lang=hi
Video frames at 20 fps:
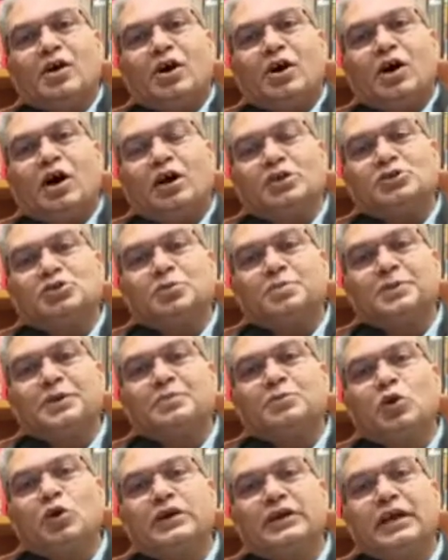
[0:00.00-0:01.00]
और सुप्रीम
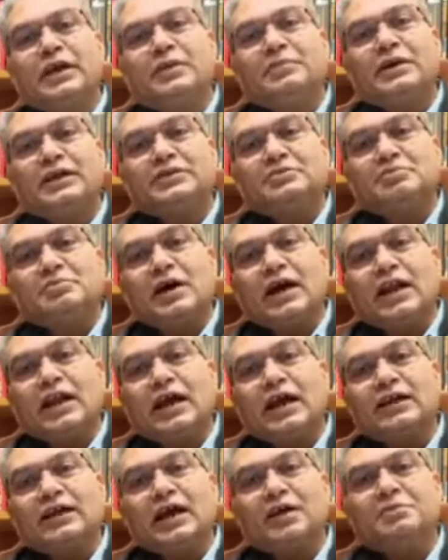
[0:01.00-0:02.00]
कोर्ट ने यह बात माना
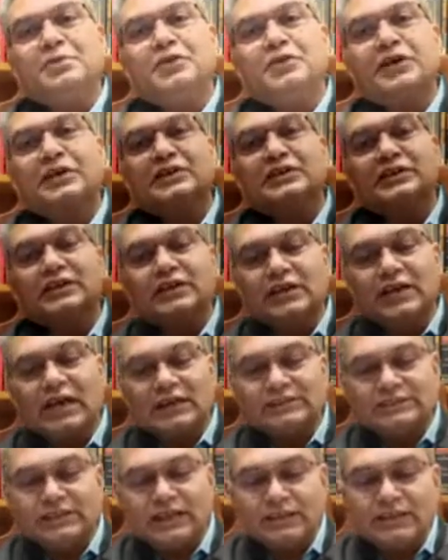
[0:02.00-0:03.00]
कि अभिव्यक्ति की
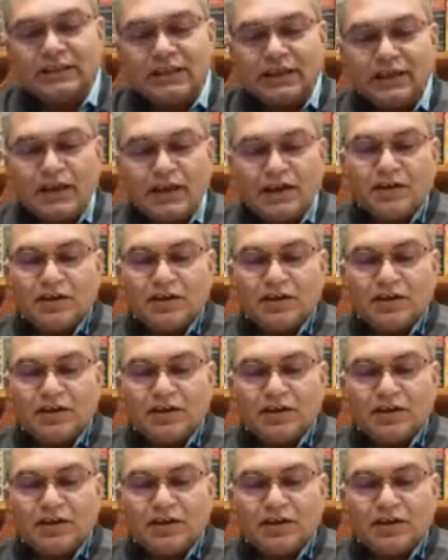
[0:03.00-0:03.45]
आजादी है